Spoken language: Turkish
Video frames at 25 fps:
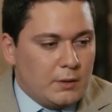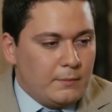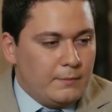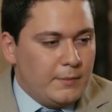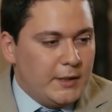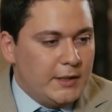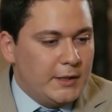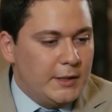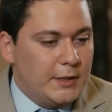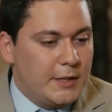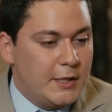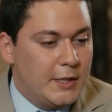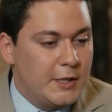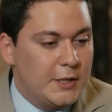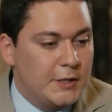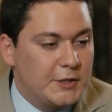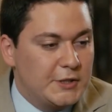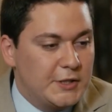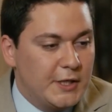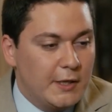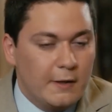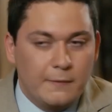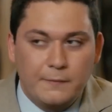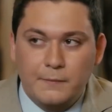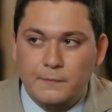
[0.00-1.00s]
zaman ben
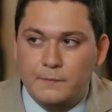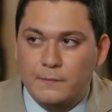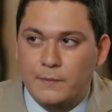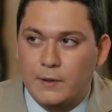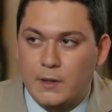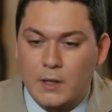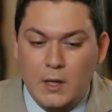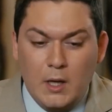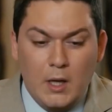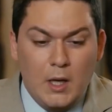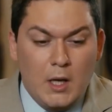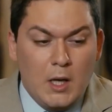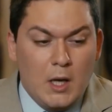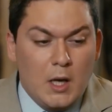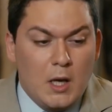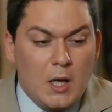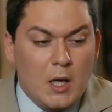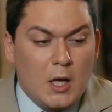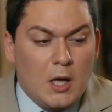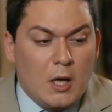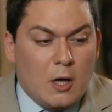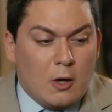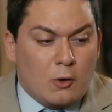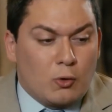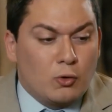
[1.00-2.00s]
şey yapayım.
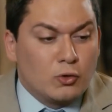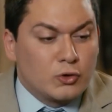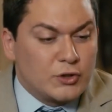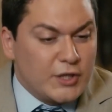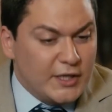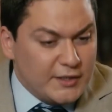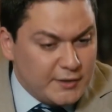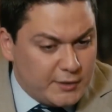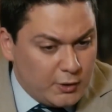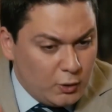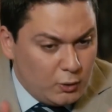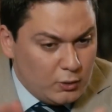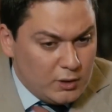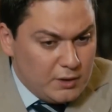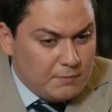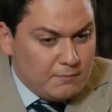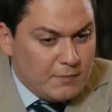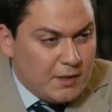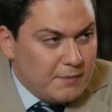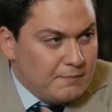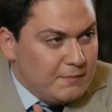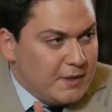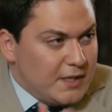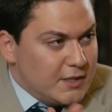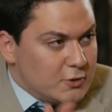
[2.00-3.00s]
Konsantre olayım
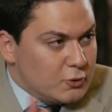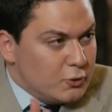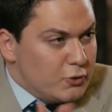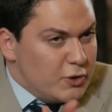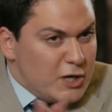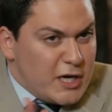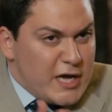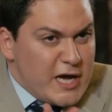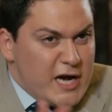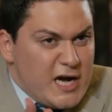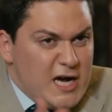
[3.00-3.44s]
ben biraz oyuna